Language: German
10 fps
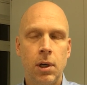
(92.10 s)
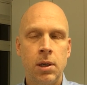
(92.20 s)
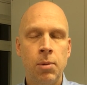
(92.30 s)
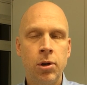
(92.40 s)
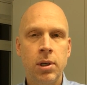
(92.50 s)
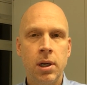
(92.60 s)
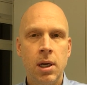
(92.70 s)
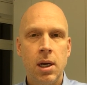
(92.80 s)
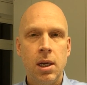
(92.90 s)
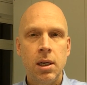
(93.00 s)
Ich möchte,
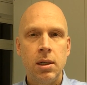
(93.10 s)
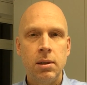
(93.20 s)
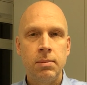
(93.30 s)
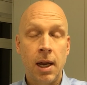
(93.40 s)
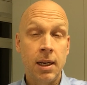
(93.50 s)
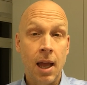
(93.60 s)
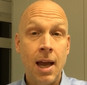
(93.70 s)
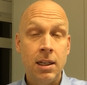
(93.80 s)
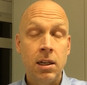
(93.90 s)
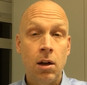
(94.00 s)
ähm, ja, ich
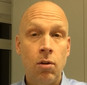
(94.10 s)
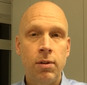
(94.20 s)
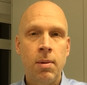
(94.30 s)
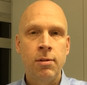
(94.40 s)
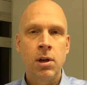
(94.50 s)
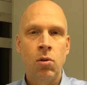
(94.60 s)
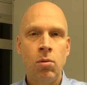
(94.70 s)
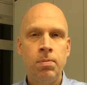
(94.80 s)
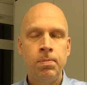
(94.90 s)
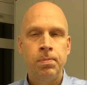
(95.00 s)
reite darauf immer wieder
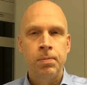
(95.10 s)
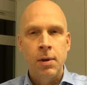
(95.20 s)
rum.